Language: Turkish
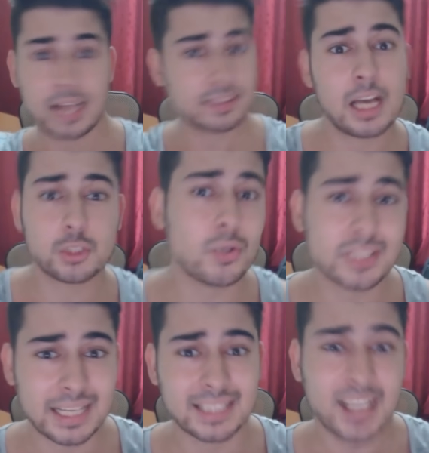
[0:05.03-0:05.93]
Hatta son
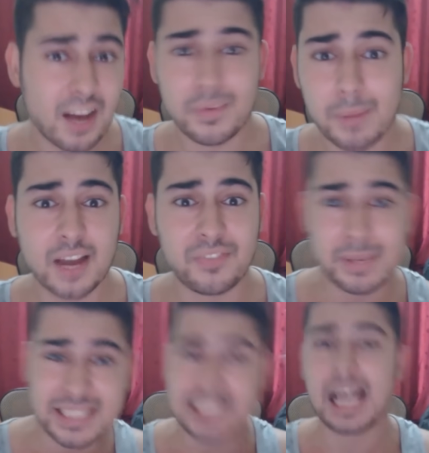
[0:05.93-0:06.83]
sahnede kafama kafama
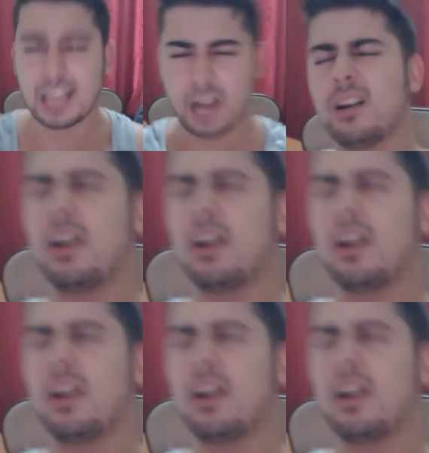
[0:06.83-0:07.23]
silahla...